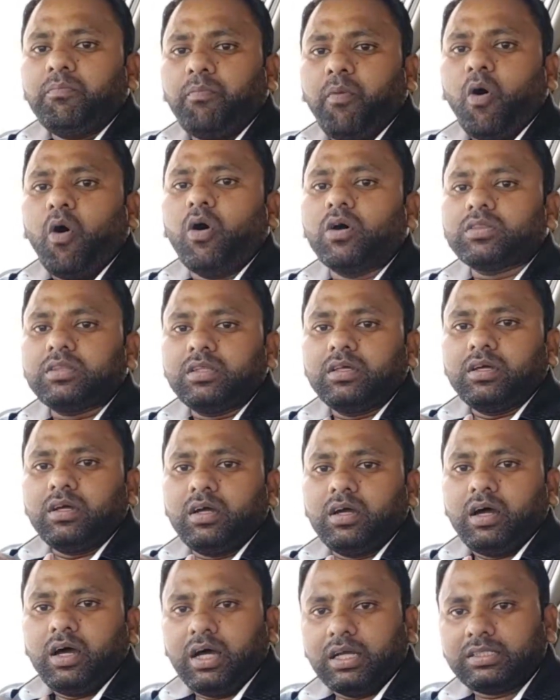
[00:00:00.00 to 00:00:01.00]
बहुत
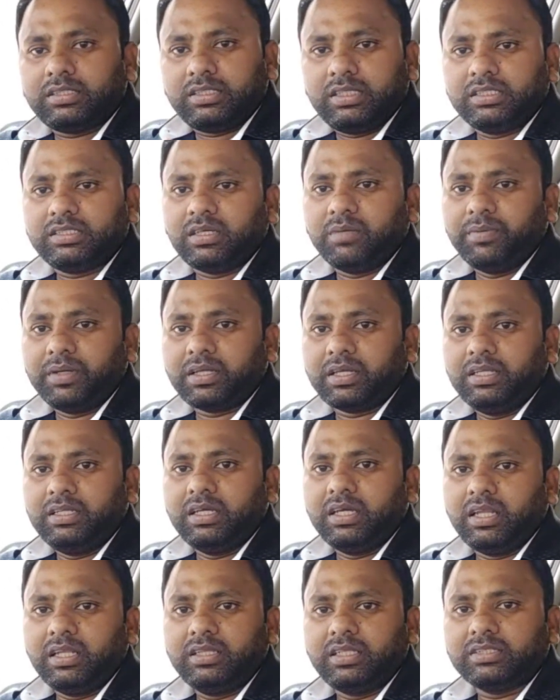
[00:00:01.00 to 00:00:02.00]
अच्छे समय के
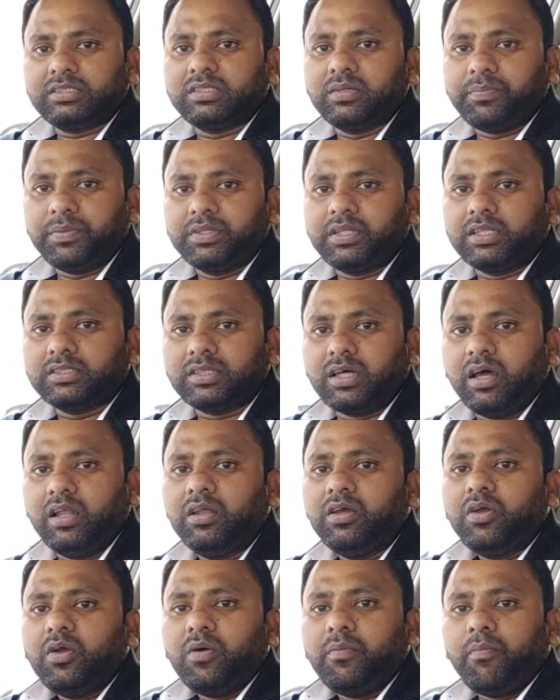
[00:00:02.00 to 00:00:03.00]
लिए यानी 10 से 15
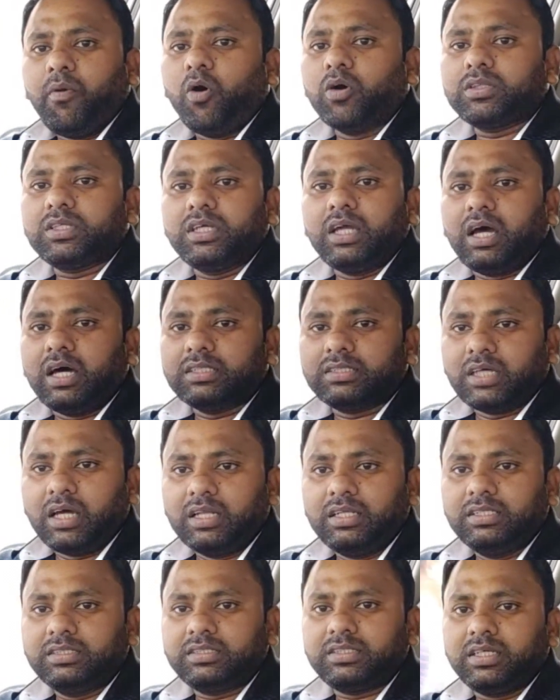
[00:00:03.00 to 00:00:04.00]
साल बहुत ही
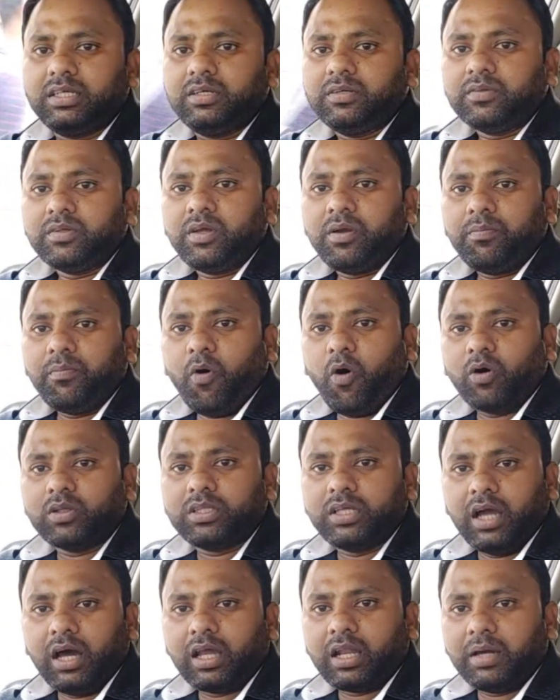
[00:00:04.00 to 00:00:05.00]
आसानी से
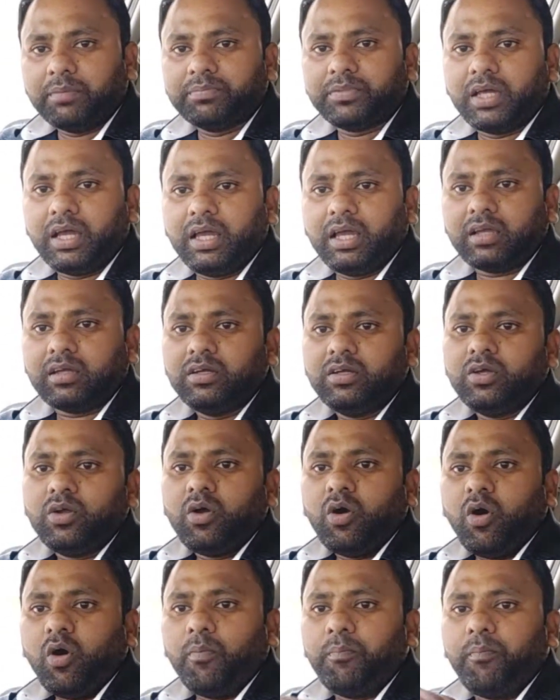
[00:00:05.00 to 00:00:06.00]
बहुत ही आरामदायक
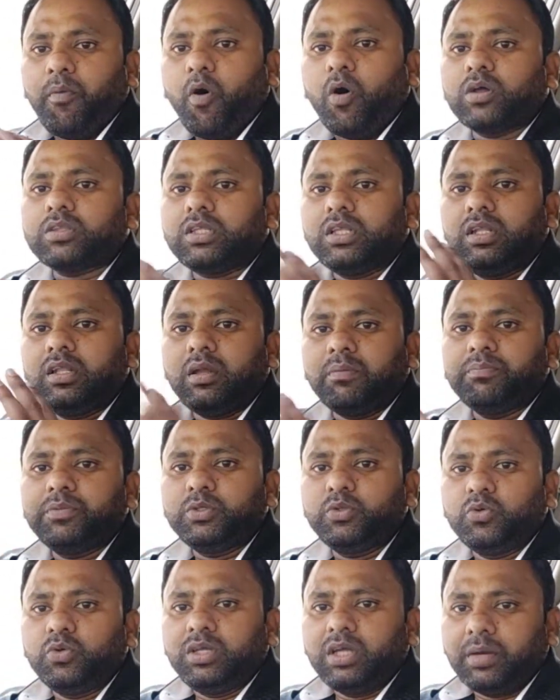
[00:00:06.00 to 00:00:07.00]
और बहुत ही
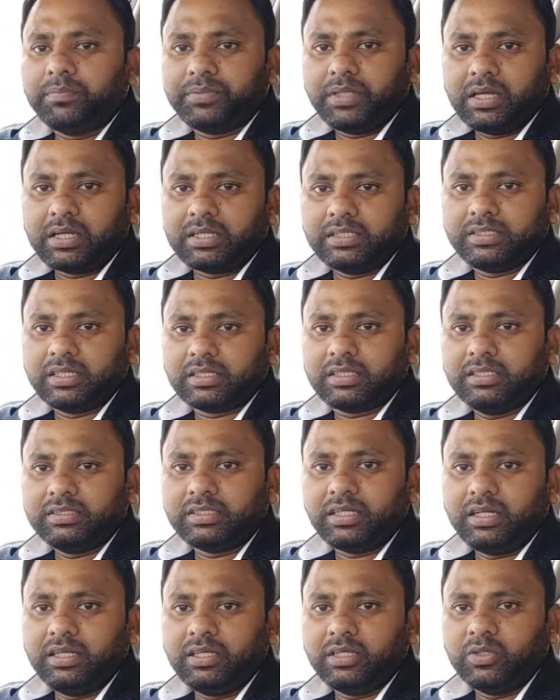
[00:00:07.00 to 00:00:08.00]
लंबी दूरी आप तय कर
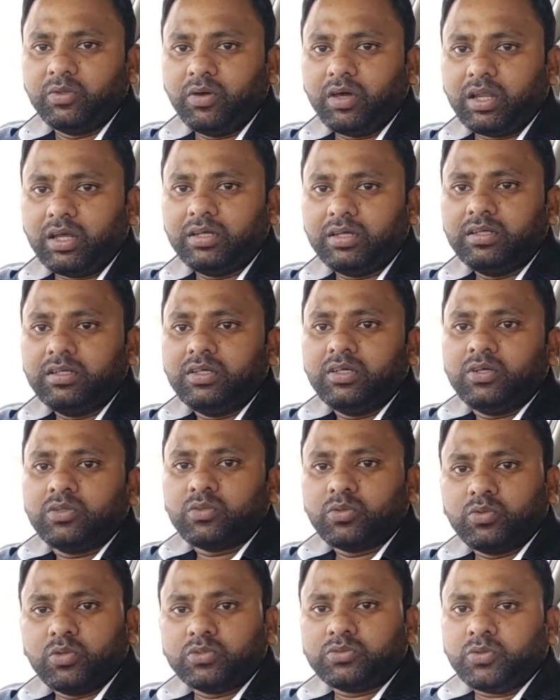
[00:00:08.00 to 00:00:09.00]
सकते हैं इस गाड़ी के द्वारा
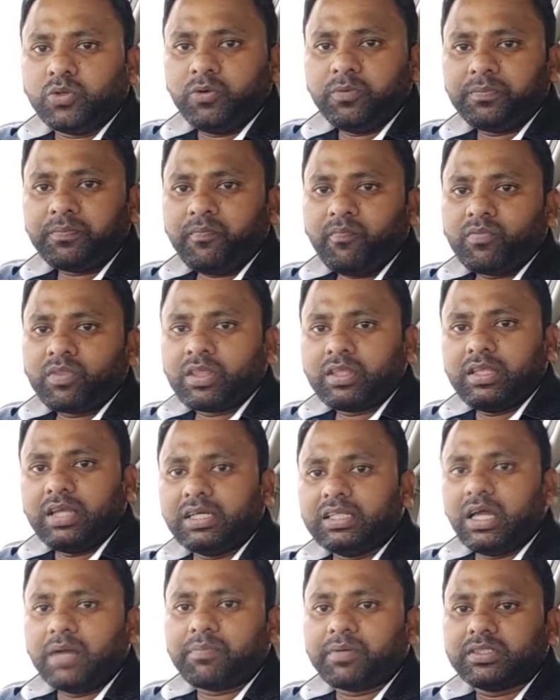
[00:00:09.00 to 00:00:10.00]
तो दोस्तों
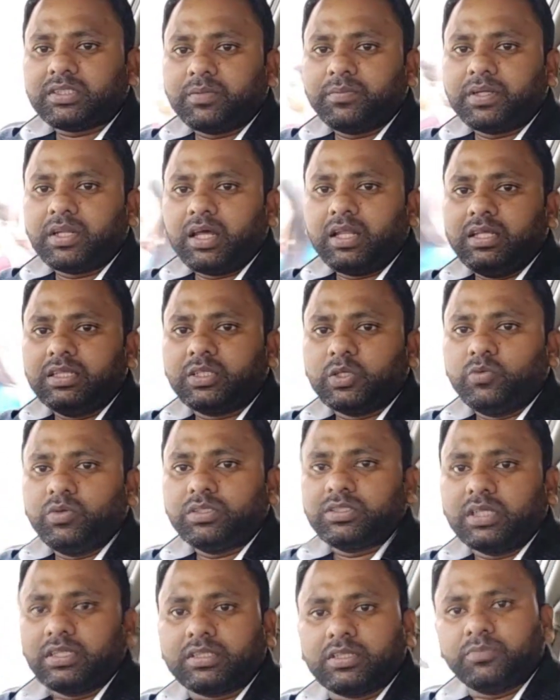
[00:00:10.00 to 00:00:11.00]
ज़्यादा आपका समय ना लेते
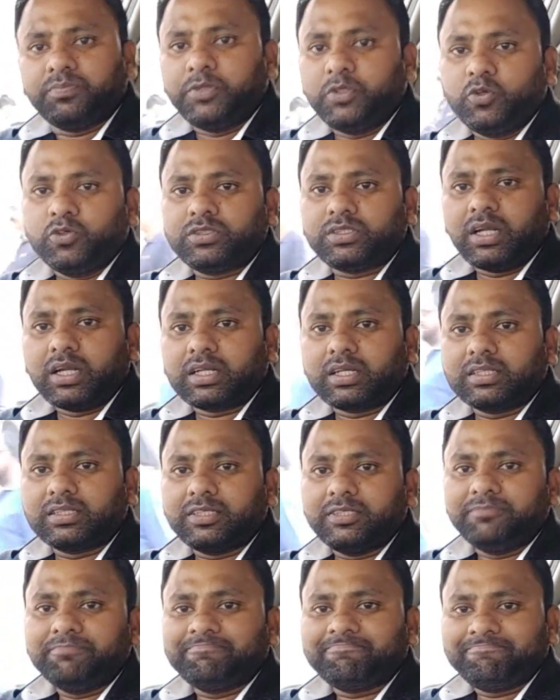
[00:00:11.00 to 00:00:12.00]
हुए चलते हैं वीडियो स्टार्ट
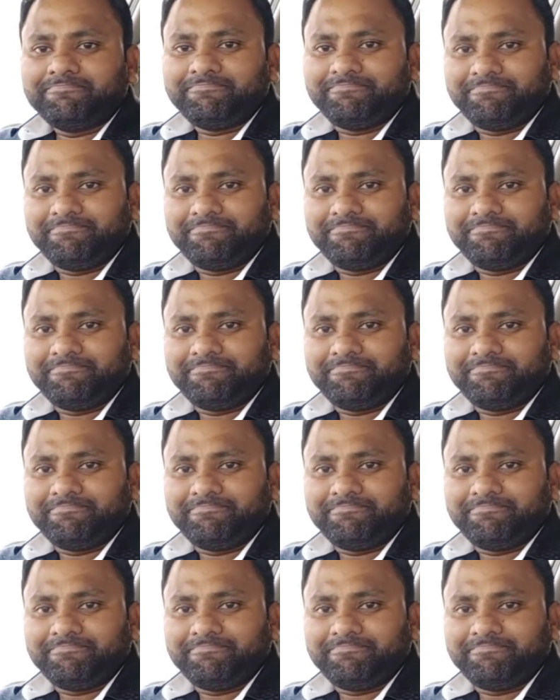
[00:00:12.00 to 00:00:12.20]
करते हैं